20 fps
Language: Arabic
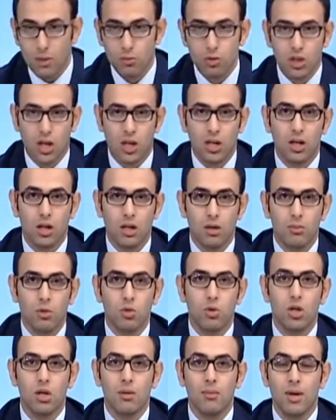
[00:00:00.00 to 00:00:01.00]
متعلقه
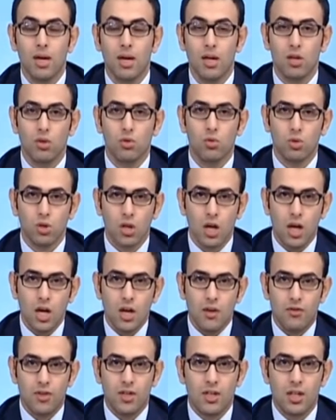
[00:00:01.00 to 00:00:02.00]
بكل ما يدور
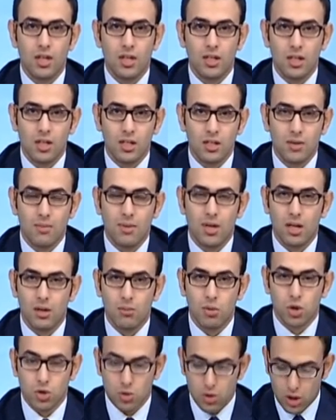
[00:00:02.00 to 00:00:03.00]
في نادي الزمالك
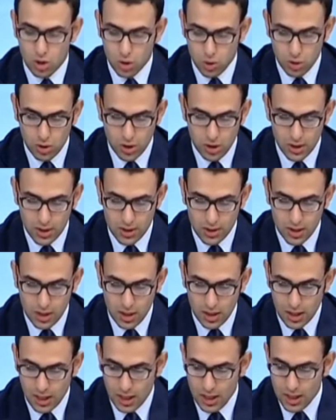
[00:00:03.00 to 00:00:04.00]
بشكرك شكرا
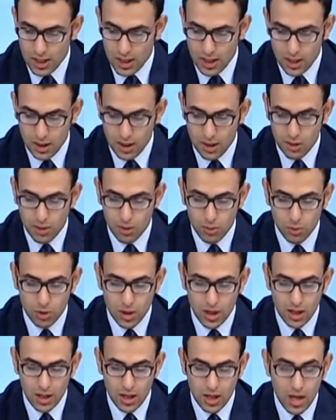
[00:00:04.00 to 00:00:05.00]
جزيلا على
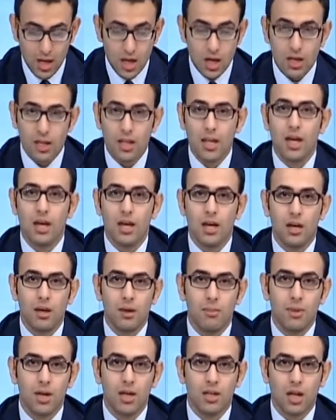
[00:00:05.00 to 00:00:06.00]
المداخله ده
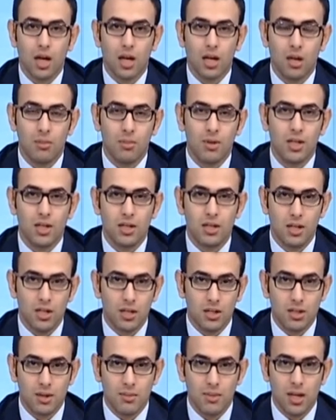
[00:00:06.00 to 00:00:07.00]
آه، ما يتعلق بنادي
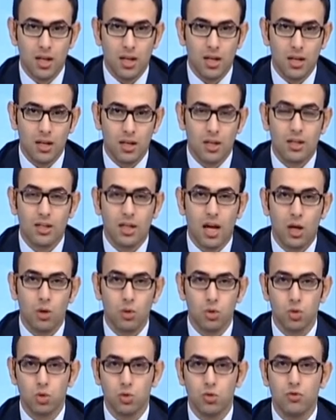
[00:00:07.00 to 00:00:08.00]
الزمالك آه،
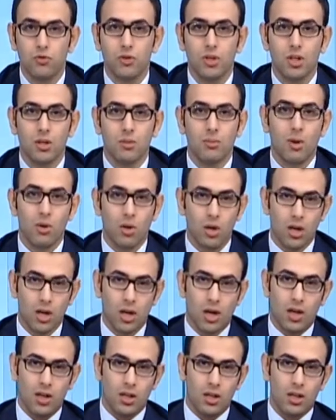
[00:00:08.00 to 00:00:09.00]
تعالوا نشوف
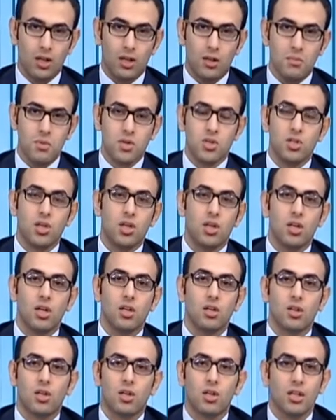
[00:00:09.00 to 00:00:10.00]
المواقع المصريه
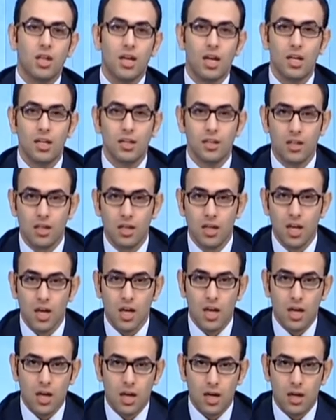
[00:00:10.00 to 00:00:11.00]
النهارده قالت ايه
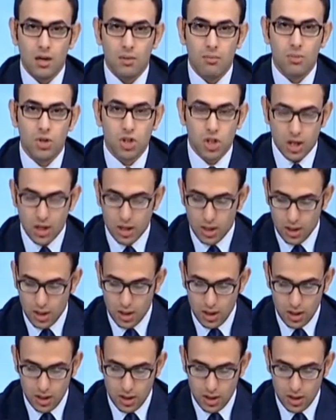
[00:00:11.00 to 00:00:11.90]
بشكل